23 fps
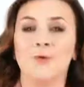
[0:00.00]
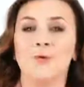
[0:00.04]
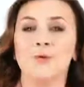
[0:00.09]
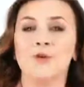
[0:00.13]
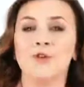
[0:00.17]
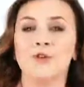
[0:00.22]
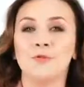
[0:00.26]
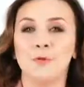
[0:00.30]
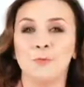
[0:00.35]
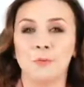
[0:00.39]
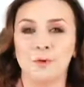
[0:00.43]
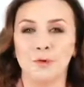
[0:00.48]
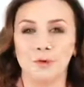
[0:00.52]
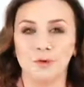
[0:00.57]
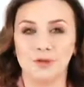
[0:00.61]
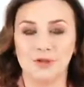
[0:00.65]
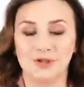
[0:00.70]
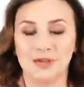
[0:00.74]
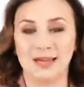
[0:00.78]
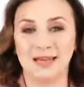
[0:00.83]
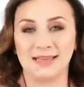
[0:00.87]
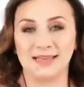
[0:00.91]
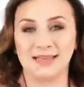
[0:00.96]
у него
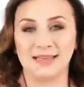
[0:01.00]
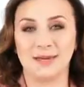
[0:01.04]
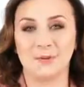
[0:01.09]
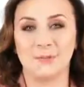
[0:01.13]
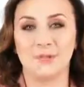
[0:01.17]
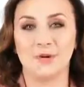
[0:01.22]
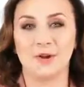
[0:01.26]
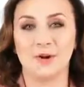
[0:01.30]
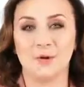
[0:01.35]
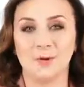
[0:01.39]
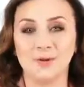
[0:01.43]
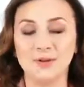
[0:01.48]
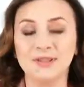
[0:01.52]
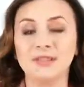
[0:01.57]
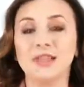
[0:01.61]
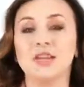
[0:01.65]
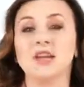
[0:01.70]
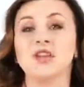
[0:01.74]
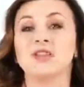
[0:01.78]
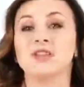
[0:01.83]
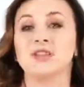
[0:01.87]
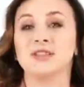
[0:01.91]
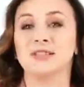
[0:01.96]
получается прирост
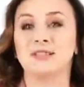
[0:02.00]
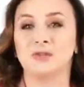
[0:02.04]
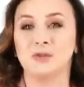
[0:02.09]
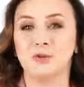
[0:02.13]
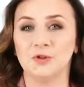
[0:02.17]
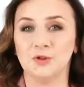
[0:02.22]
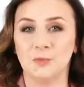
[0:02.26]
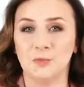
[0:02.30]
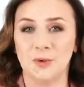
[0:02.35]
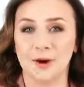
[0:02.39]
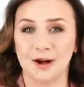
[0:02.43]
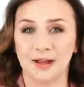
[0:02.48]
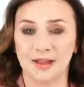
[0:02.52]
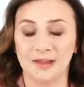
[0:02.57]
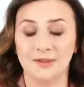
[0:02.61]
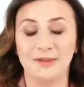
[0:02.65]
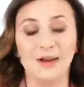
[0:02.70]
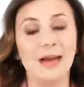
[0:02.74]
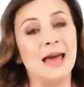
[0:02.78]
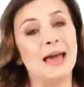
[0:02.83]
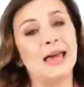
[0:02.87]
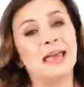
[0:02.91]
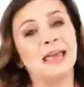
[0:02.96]
600 баллов.